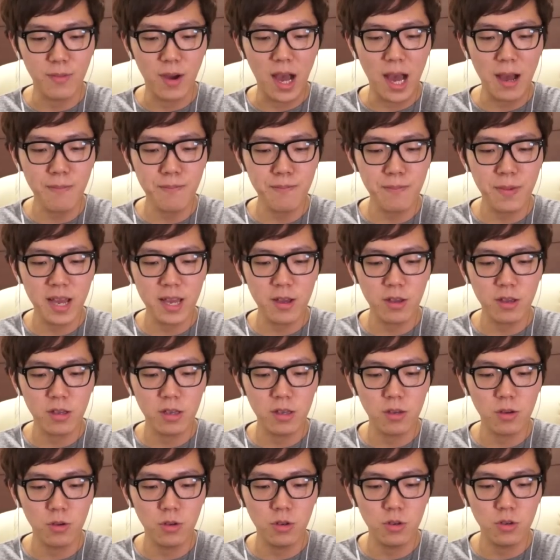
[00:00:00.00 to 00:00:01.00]
でもあんま
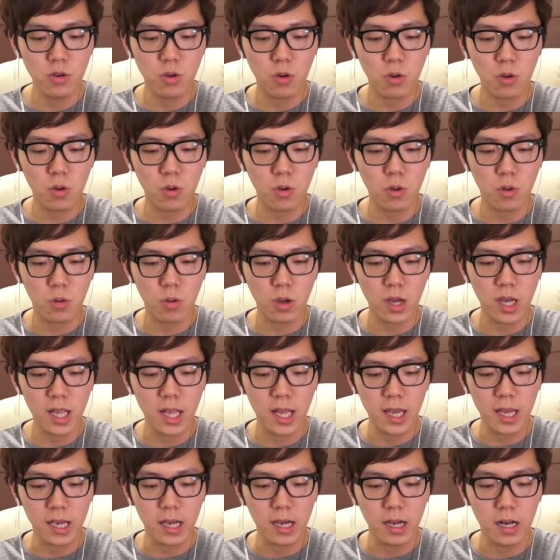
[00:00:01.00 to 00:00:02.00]
余裕こけ
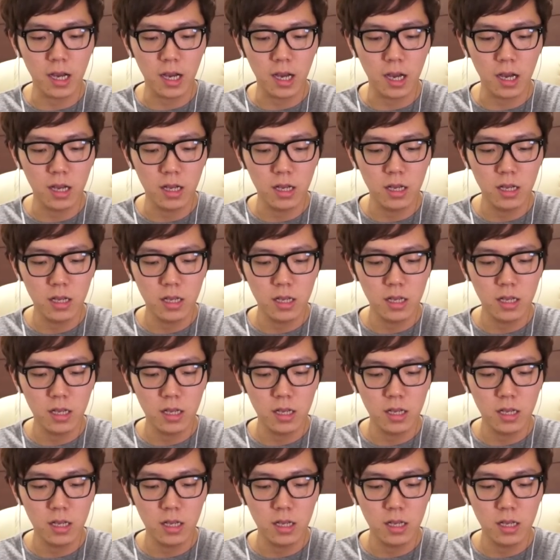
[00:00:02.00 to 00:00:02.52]
ないから、